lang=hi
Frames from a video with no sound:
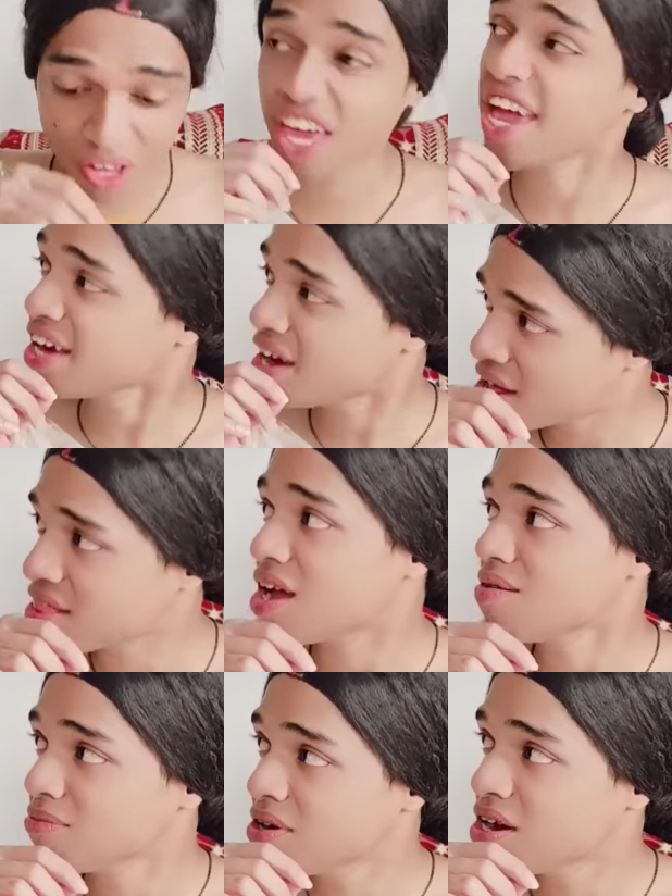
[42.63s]
होगी
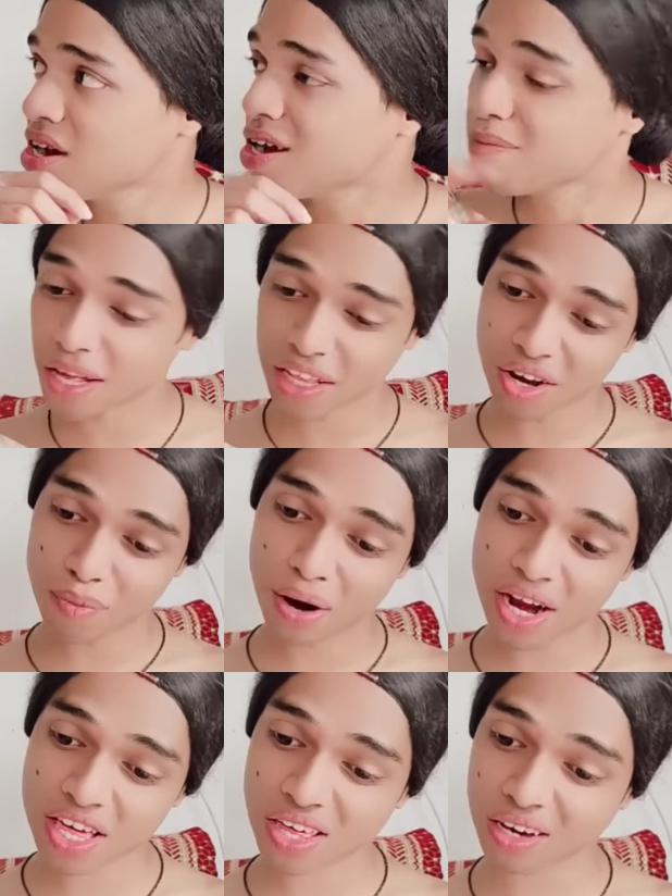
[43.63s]
खत्म अब
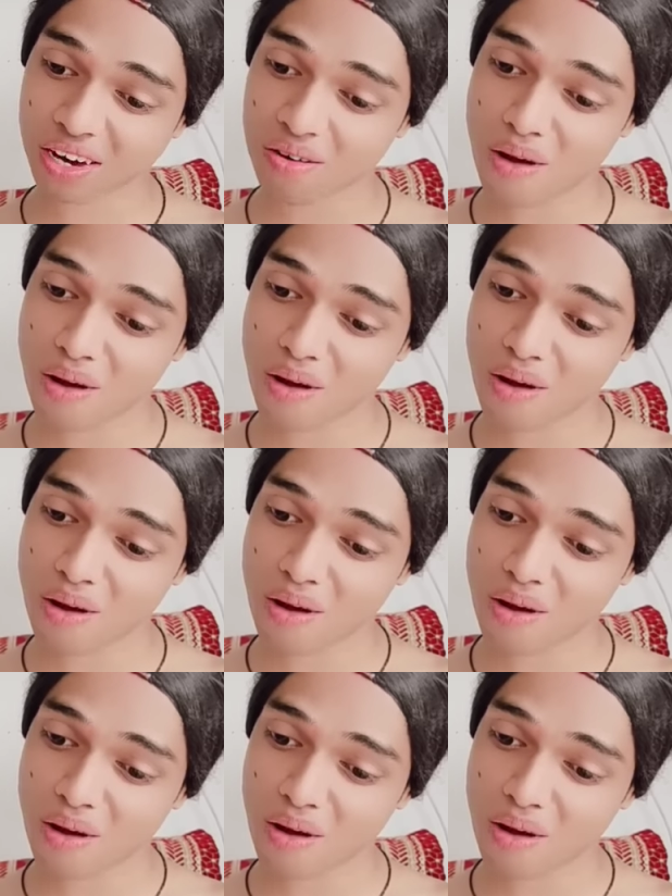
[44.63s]
इतनी बड़ी